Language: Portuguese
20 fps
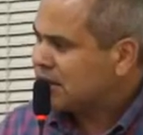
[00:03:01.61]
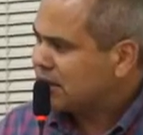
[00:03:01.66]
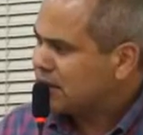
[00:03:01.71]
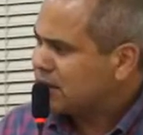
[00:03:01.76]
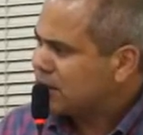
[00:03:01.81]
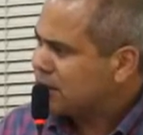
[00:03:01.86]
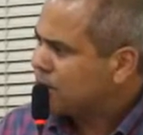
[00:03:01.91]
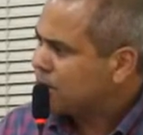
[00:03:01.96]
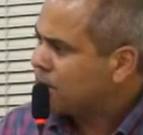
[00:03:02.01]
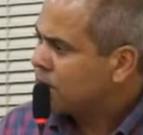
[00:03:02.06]

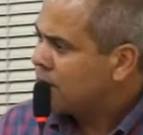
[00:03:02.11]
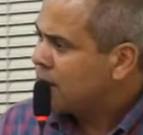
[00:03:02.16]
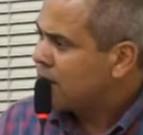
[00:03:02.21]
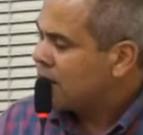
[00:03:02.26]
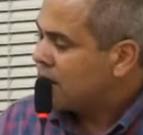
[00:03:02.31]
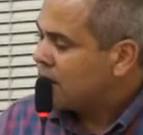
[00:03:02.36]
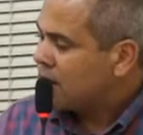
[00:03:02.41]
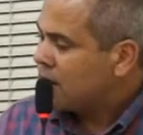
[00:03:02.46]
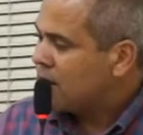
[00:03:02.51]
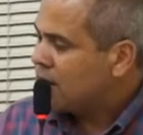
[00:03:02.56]
linha.
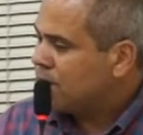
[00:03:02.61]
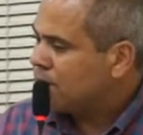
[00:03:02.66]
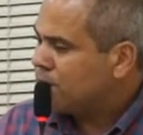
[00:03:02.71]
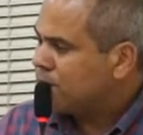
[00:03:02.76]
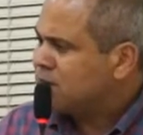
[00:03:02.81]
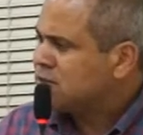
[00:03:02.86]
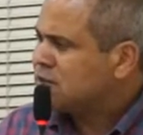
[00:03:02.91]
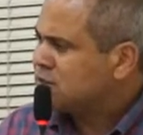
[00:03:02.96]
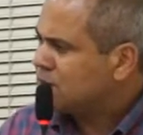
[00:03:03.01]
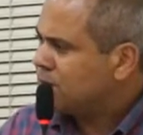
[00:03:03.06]
E,
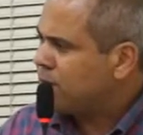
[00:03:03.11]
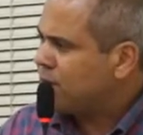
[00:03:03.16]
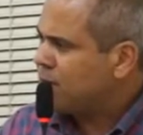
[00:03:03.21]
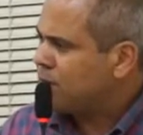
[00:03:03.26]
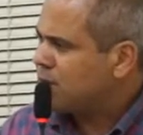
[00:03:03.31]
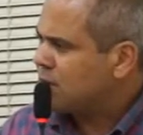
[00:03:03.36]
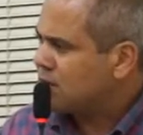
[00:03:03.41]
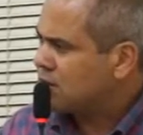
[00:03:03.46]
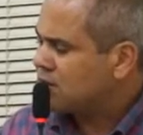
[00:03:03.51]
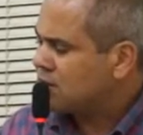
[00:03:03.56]

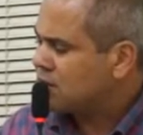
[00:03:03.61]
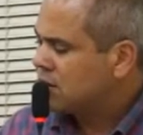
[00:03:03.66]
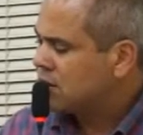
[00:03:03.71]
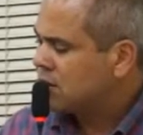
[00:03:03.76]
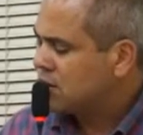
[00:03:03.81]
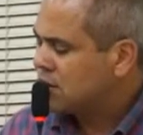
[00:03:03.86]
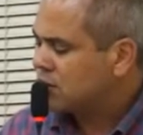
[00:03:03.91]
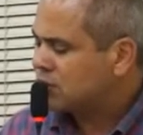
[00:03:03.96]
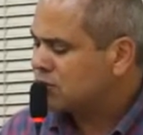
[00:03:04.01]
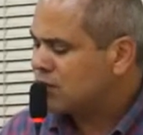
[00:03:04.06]
principalmente,
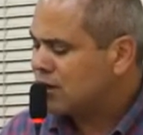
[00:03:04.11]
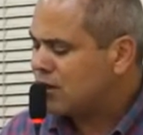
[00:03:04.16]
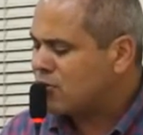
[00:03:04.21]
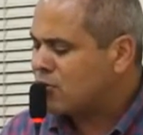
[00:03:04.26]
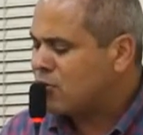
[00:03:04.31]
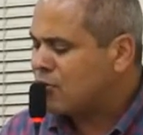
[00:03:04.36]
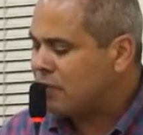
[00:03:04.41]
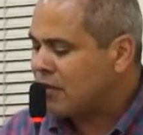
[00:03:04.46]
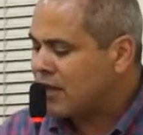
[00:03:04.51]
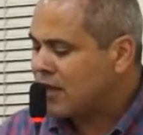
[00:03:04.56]
eu tenho
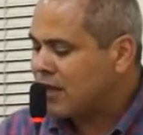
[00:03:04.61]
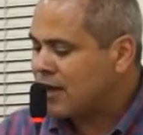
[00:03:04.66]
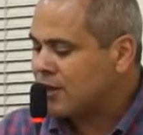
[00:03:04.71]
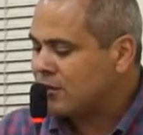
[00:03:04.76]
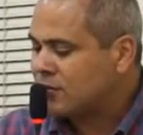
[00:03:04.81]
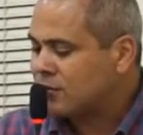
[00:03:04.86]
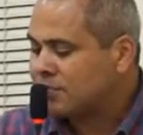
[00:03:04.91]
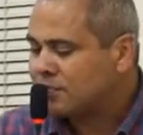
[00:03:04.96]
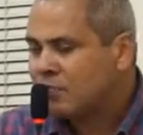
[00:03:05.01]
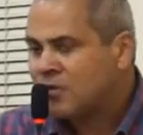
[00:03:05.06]

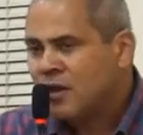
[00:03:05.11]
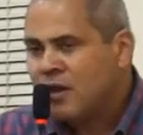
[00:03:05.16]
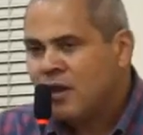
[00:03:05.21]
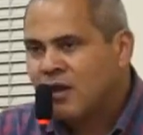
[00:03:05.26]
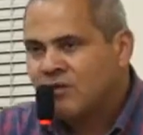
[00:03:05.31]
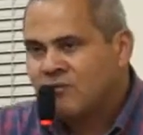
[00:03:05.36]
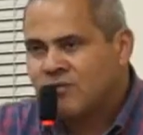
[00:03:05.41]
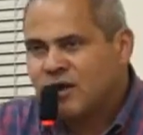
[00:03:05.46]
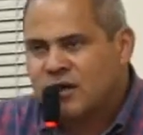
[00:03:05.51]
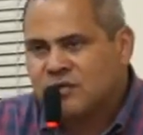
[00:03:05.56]
acompanhado
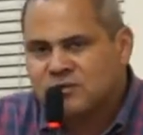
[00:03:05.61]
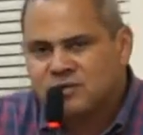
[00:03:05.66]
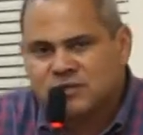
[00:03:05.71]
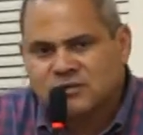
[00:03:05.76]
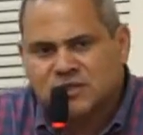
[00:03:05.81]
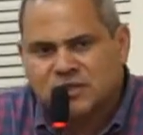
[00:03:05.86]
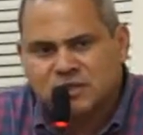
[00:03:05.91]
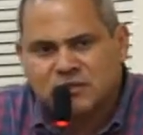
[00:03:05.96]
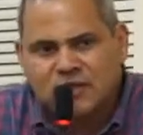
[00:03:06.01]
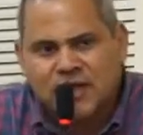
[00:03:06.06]
vários
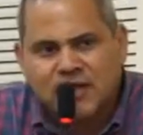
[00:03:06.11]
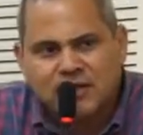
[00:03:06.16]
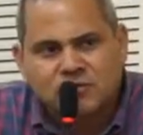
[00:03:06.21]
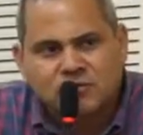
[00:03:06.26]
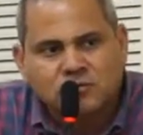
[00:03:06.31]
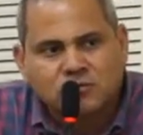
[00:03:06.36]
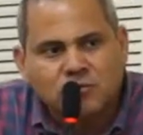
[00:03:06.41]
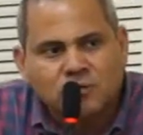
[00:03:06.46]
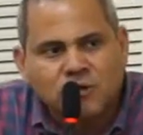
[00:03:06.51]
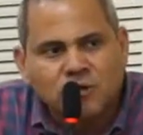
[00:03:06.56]

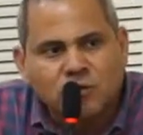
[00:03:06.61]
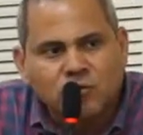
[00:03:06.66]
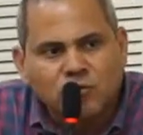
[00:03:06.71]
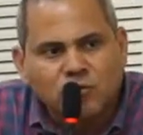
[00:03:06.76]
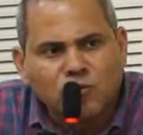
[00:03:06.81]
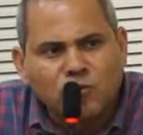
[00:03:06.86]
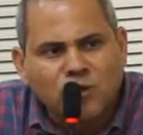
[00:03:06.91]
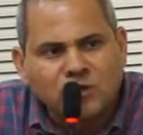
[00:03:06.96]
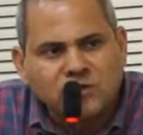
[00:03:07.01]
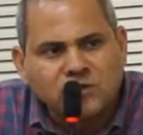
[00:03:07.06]
assentados
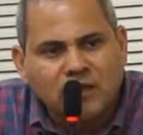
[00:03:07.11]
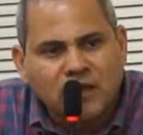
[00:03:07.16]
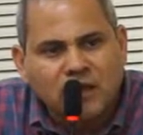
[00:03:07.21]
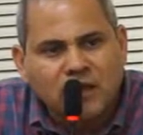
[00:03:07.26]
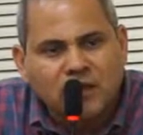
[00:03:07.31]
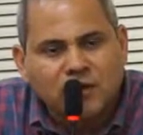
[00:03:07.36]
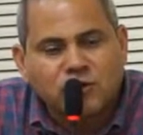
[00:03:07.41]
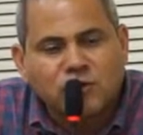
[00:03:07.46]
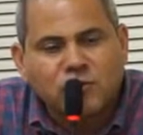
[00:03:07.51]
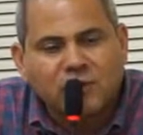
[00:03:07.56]
do Monte
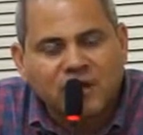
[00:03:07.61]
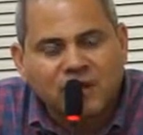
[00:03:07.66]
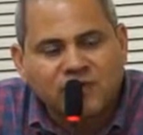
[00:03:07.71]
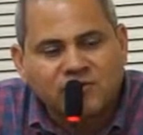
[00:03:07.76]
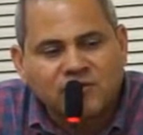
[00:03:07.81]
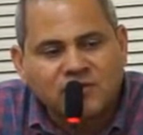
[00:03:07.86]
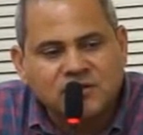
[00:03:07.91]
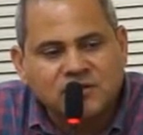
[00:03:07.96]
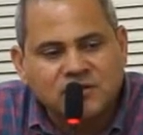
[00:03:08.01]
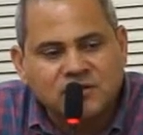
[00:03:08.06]
Alegre, do Bela
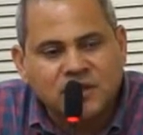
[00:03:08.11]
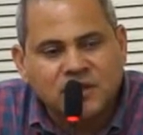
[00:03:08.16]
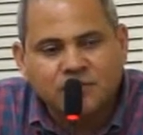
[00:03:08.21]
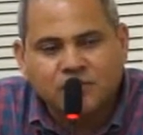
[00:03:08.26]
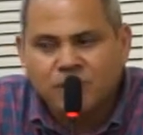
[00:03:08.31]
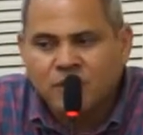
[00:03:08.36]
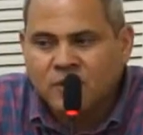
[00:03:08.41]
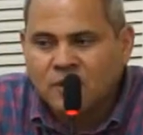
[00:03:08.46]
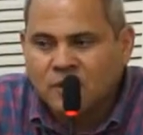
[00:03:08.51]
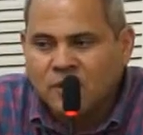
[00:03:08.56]
Vista,
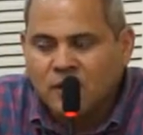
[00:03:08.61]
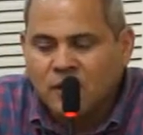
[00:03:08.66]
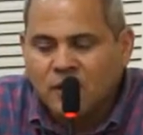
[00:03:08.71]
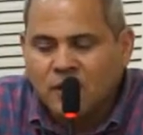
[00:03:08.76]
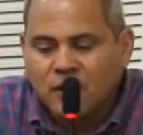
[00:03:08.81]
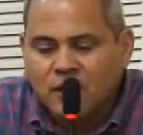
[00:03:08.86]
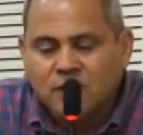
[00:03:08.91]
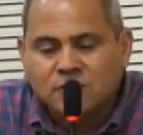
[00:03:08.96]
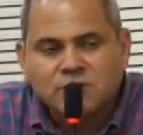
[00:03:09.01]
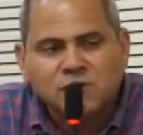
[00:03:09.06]

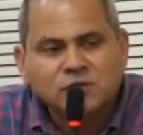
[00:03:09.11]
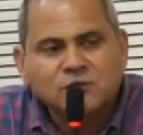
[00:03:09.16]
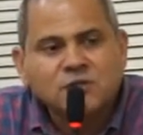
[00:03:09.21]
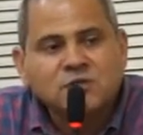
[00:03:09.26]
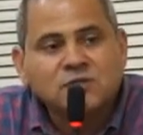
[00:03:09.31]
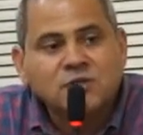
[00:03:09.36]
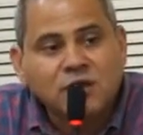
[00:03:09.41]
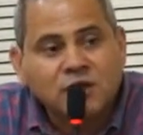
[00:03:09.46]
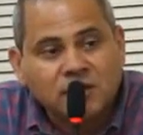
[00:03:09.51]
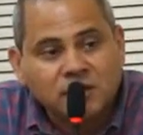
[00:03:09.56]
eles estão
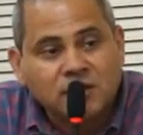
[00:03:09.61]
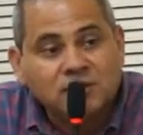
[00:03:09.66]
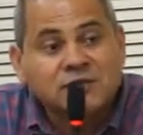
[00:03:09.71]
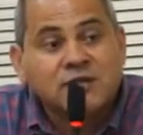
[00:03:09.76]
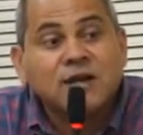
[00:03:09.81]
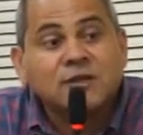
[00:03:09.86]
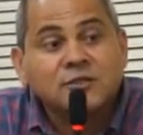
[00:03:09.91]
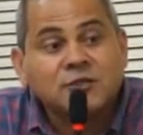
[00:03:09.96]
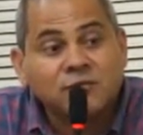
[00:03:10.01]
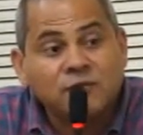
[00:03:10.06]

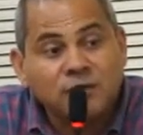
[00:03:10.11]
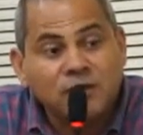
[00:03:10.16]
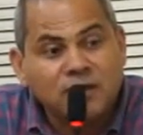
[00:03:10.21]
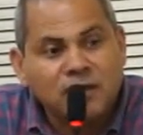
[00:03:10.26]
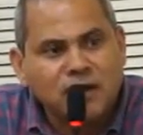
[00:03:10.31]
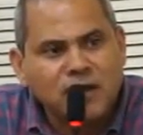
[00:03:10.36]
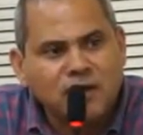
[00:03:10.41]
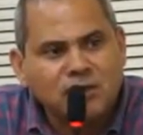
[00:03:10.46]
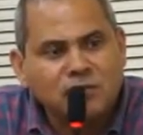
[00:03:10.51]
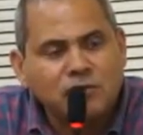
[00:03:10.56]

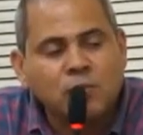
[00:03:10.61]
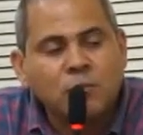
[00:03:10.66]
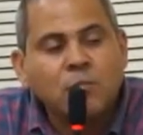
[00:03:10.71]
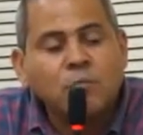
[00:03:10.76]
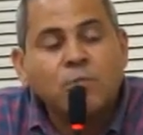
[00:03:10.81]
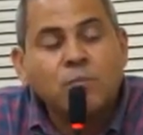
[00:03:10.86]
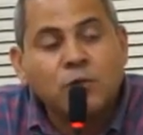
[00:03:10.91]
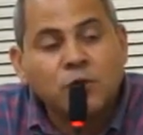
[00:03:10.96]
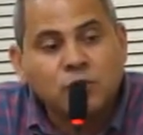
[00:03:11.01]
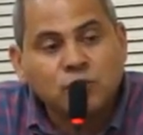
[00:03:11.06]
certificando
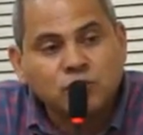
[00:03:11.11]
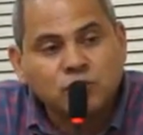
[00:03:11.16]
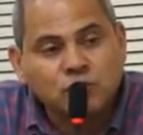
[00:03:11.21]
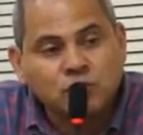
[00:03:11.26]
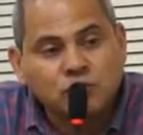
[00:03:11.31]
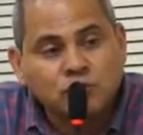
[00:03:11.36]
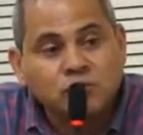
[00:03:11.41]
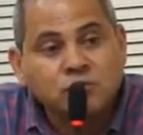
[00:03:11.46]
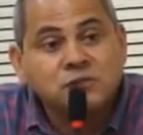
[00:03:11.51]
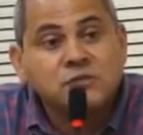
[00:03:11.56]

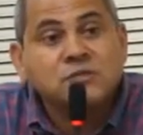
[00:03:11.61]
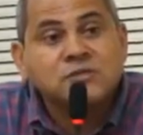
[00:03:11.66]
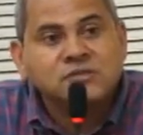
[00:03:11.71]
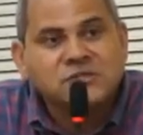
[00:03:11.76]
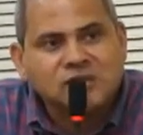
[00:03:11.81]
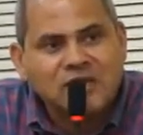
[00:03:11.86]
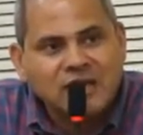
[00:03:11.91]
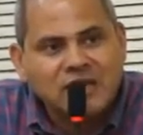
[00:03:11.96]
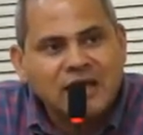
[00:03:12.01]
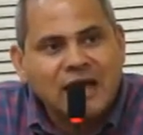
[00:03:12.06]
produtos
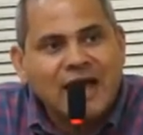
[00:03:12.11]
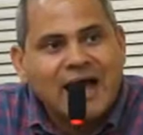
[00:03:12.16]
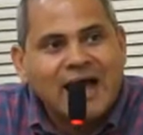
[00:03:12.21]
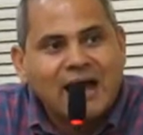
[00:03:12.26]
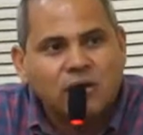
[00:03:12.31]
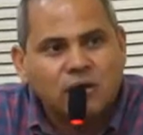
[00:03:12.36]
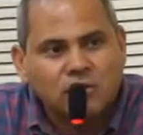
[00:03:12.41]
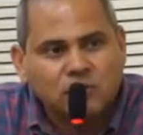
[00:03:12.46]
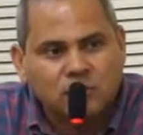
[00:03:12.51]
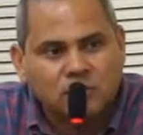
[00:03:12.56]
sem
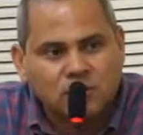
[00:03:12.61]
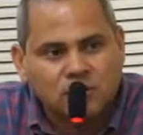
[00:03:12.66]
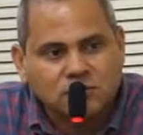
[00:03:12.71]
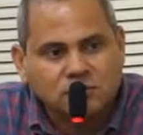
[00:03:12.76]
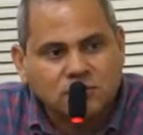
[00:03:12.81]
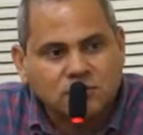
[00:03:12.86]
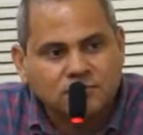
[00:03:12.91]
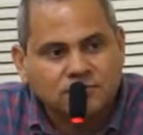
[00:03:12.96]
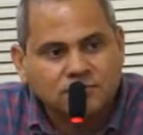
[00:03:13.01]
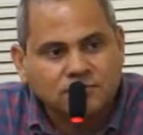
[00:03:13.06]

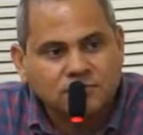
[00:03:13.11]
agrotóxico.